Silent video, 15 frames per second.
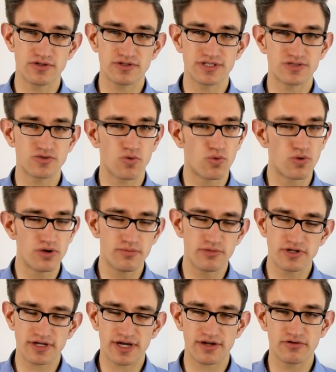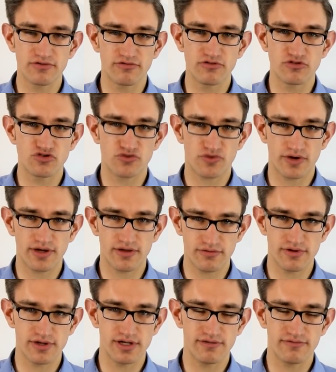also jetzt ohne Betrachtung von Steuern
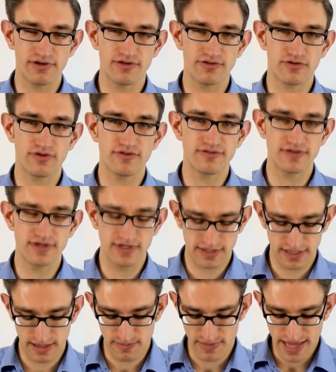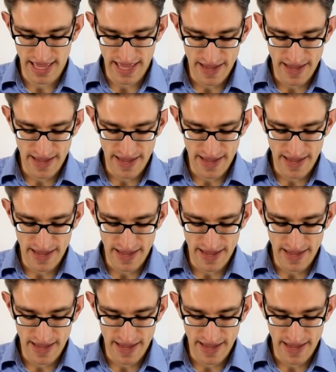oder irgendwelchen sonstigen Themen,